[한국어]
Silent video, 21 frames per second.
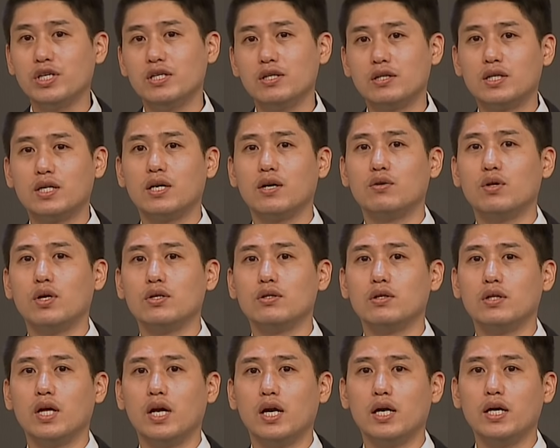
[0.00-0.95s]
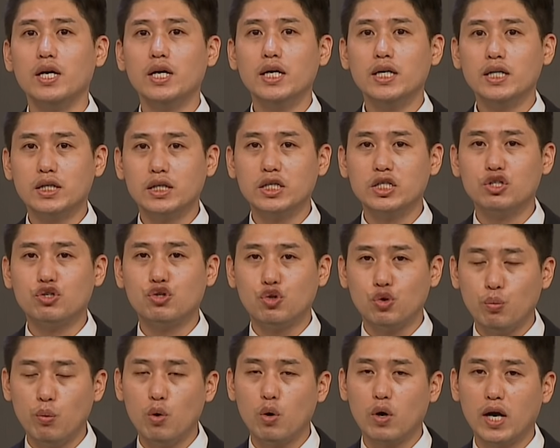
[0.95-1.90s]
일으키게 되는데 그
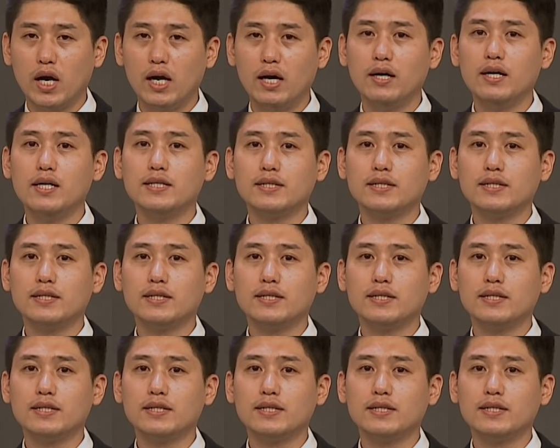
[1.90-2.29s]
규모가